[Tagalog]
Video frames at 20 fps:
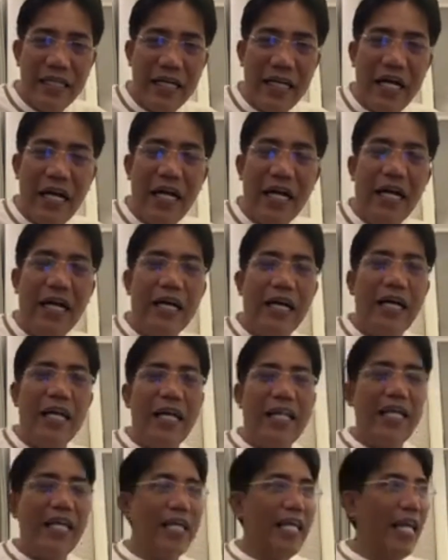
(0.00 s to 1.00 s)
Ah,
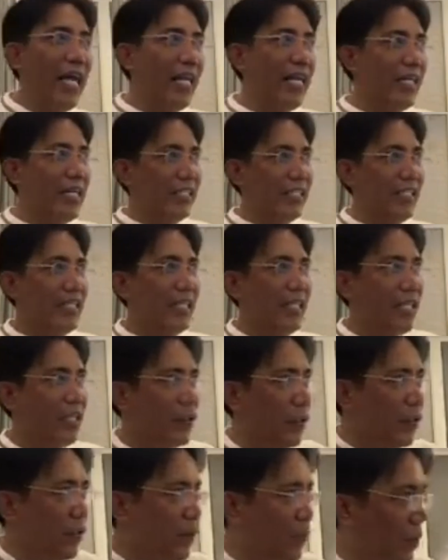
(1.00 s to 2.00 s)
ang nangyari kasi
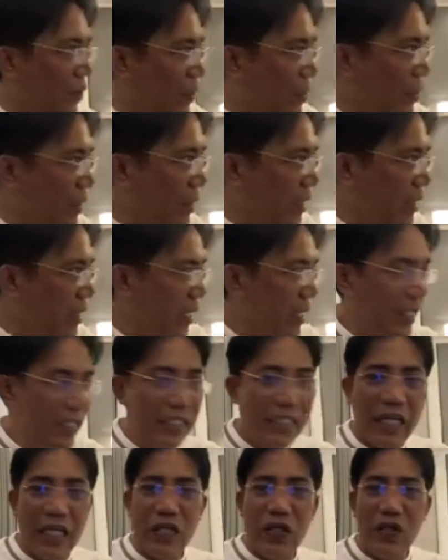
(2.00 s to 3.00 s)
dito
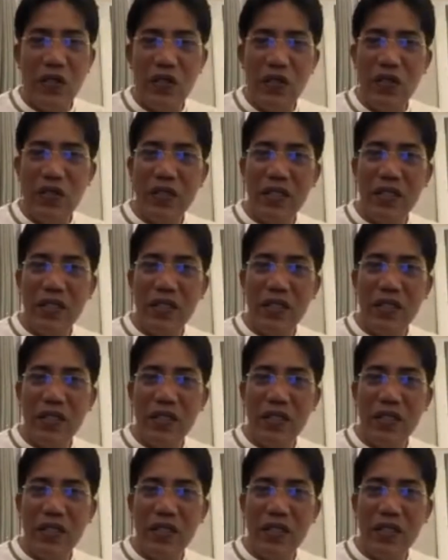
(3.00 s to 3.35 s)
is ano,